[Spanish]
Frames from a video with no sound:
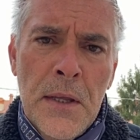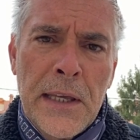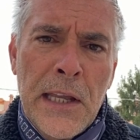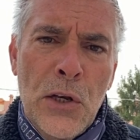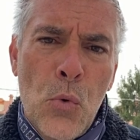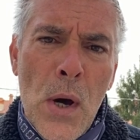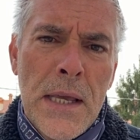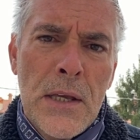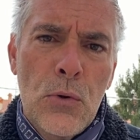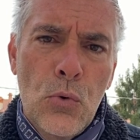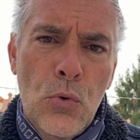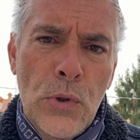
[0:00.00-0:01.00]
que no
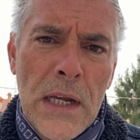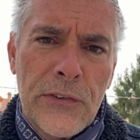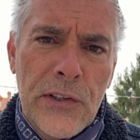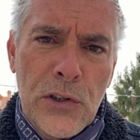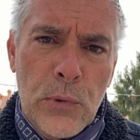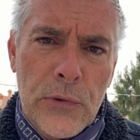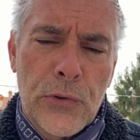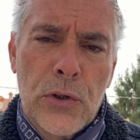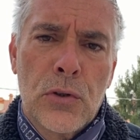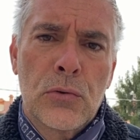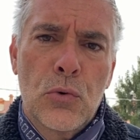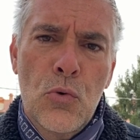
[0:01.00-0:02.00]
hay una
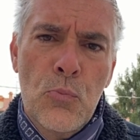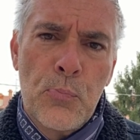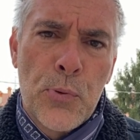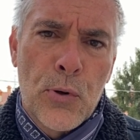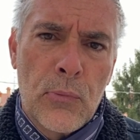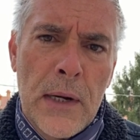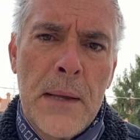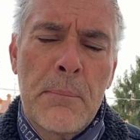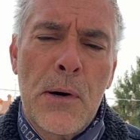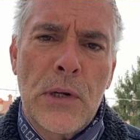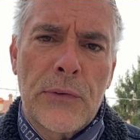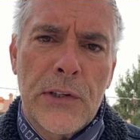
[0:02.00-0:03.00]
situación, un
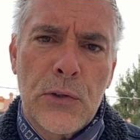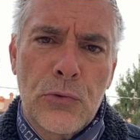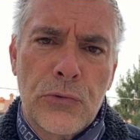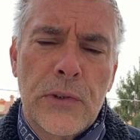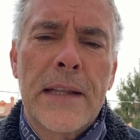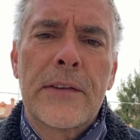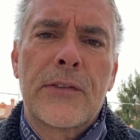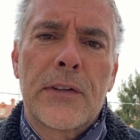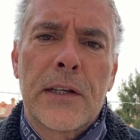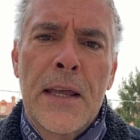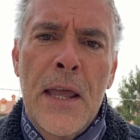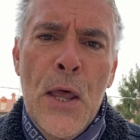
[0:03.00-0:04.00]
problema, una
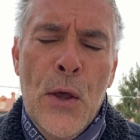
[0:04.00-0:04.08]
circunstancia